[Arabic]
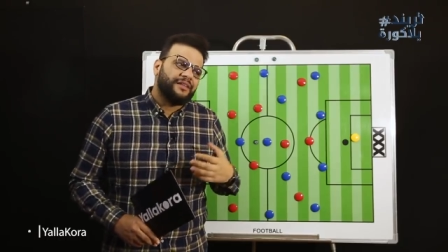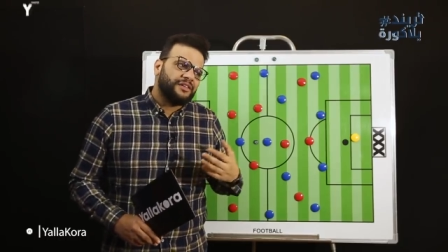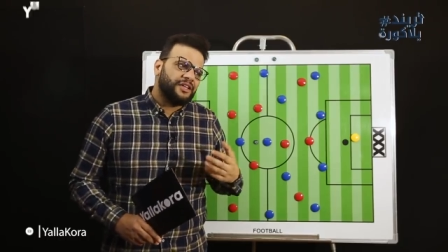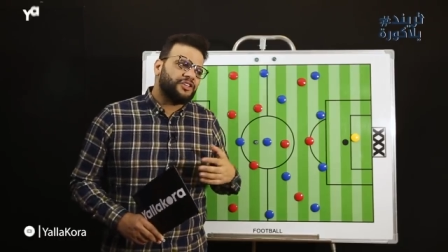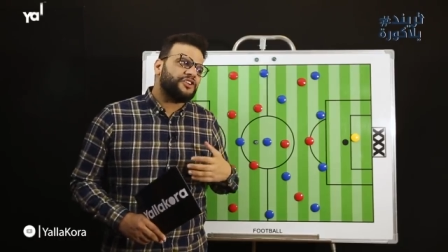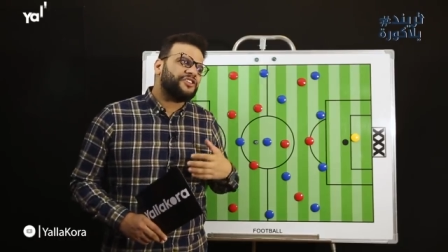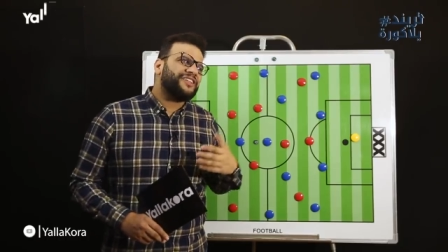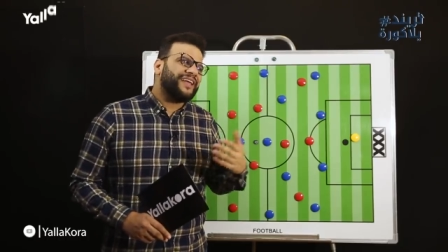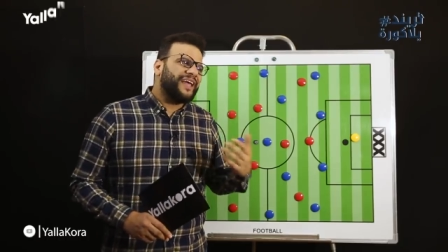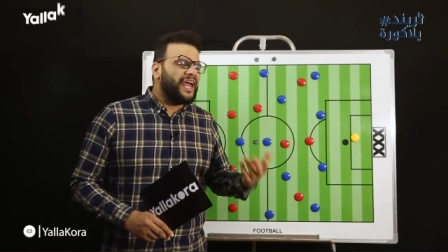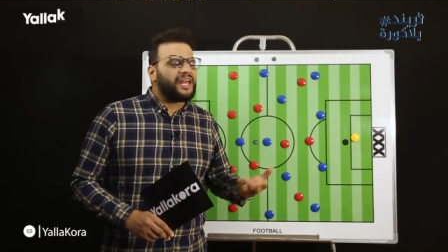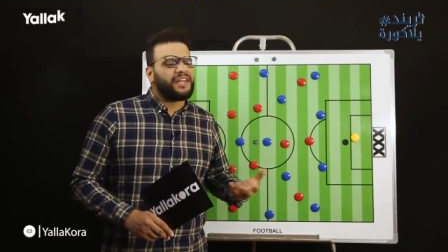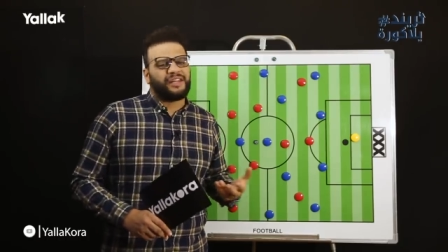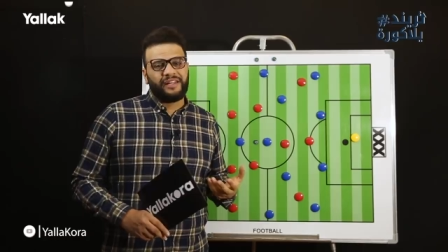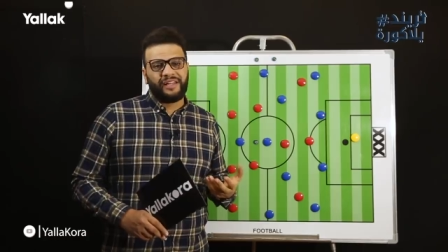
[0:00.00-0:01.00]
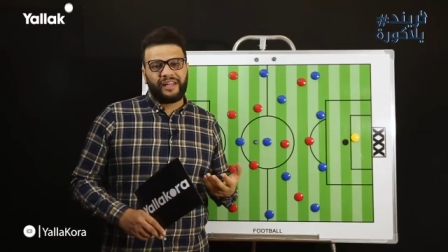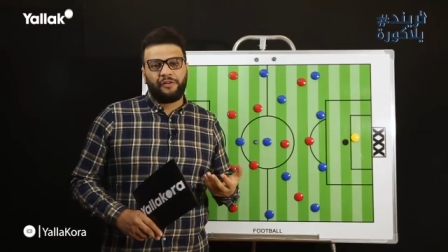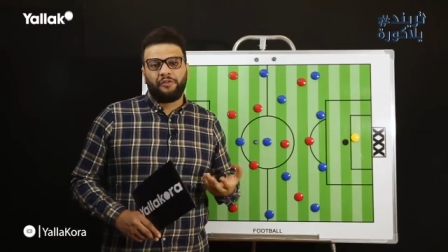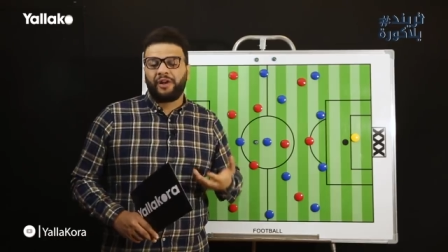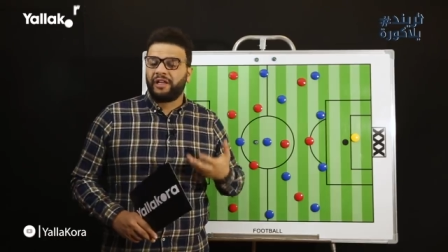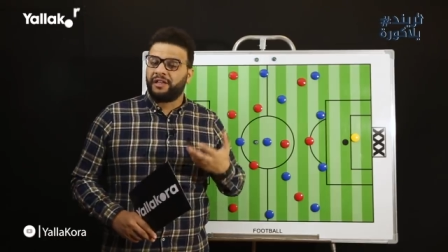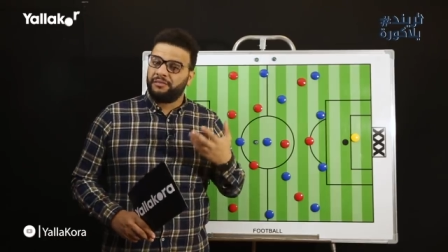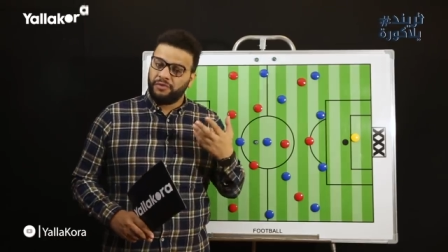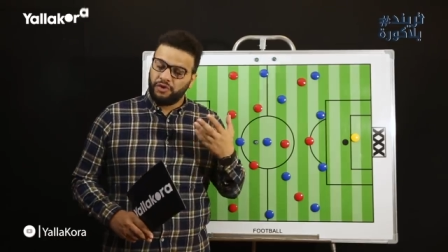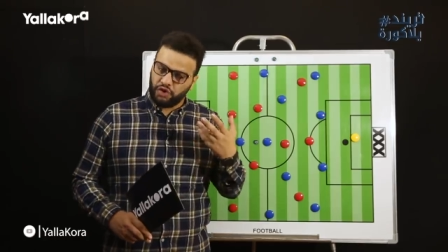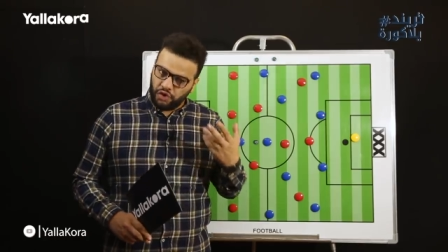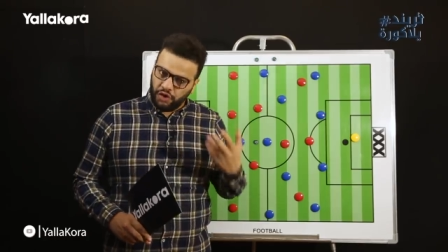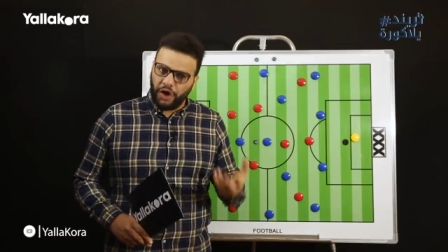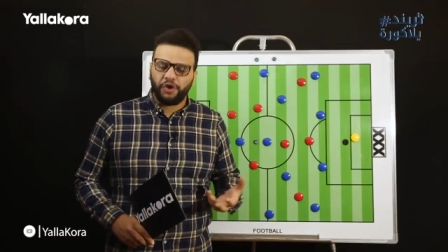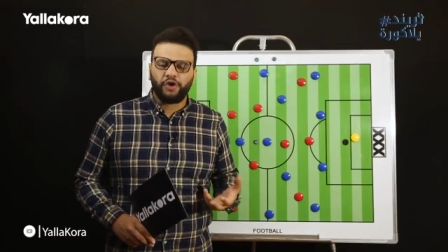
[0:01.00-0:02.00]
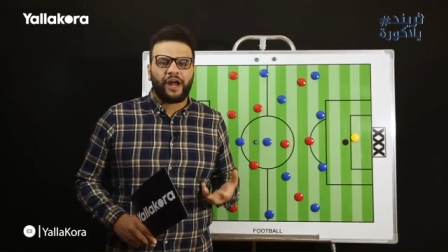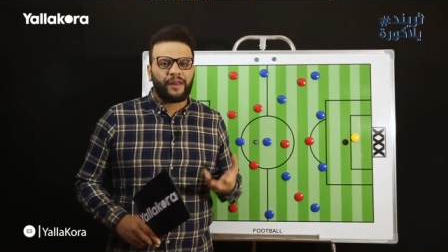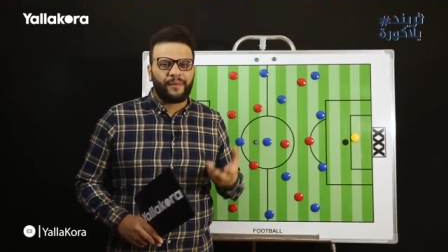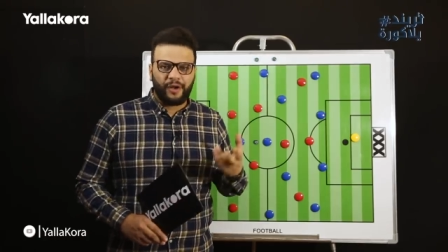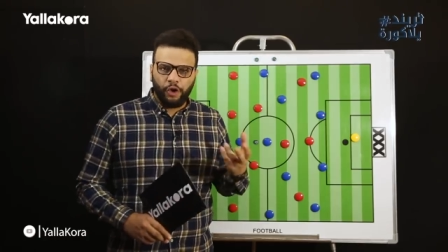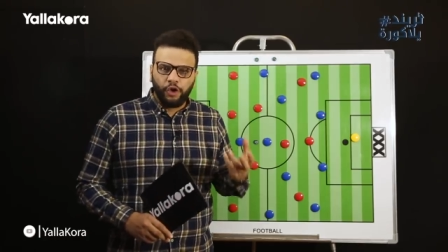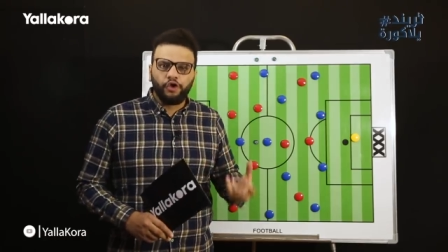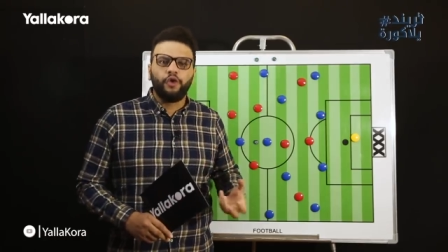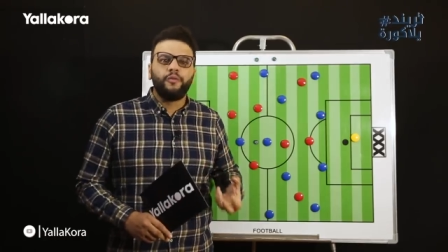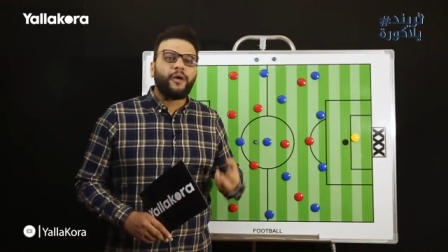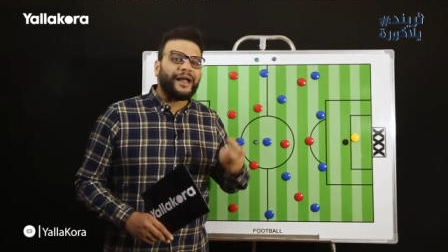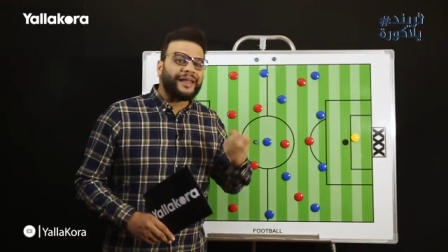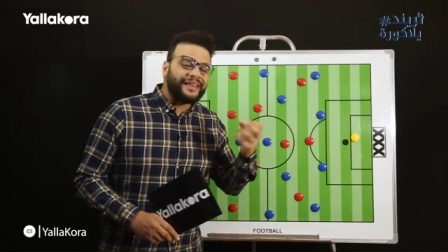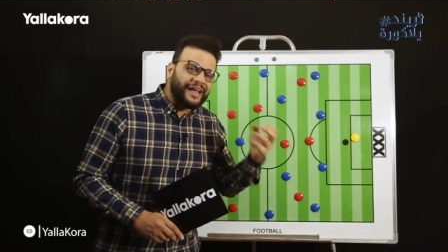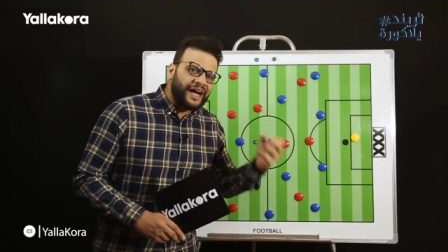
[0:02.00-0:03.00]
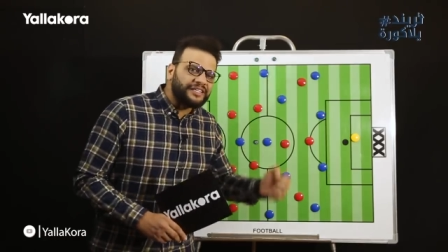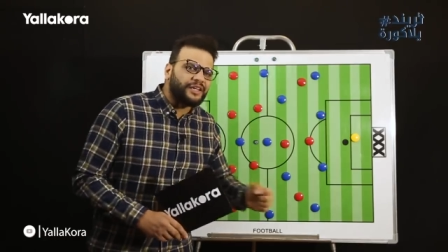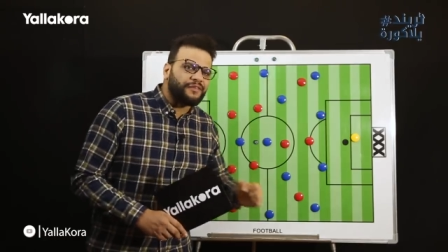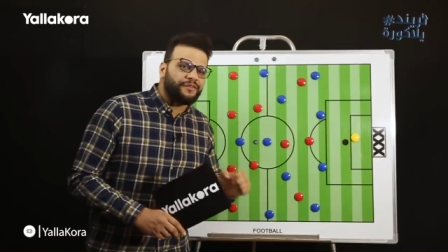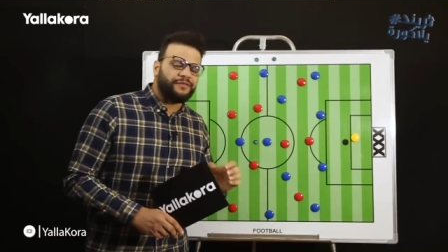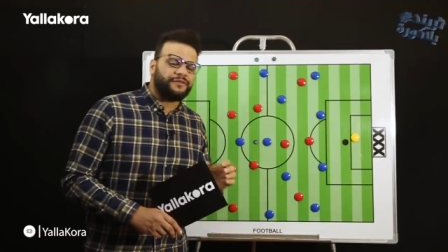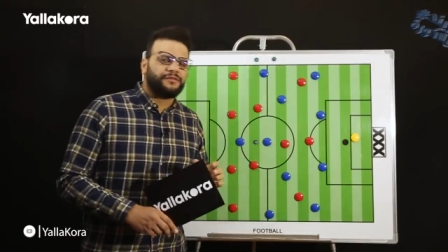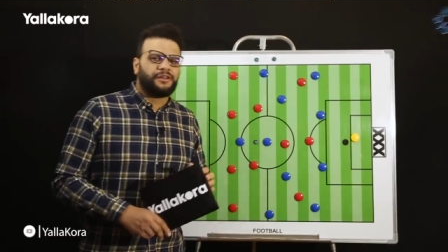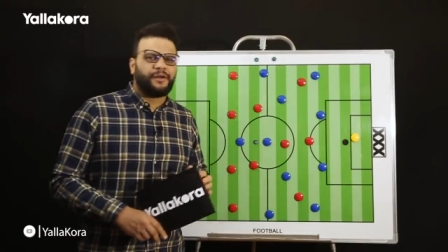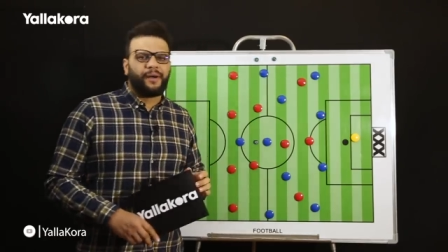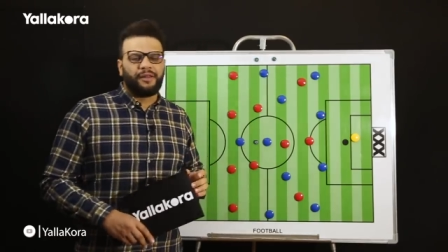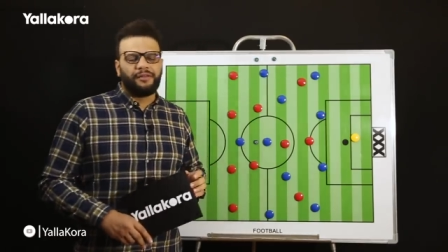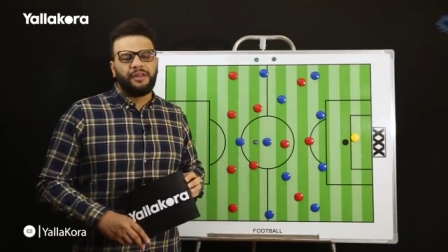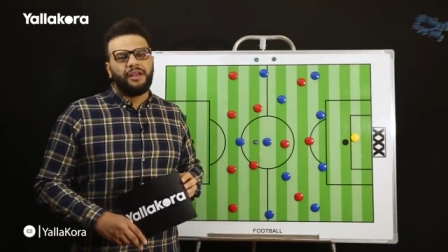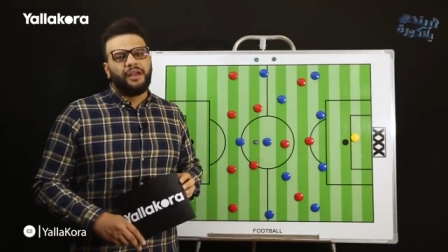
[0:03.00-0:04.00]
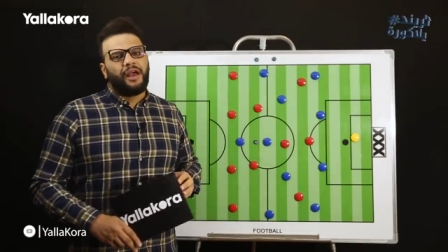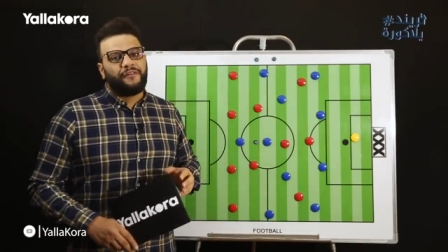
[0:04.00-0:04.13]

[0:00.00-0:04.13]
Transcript: تقدر تجاري النادي الاهلي لكن يشكروا على مجهودهم وعلى الهدف طبعا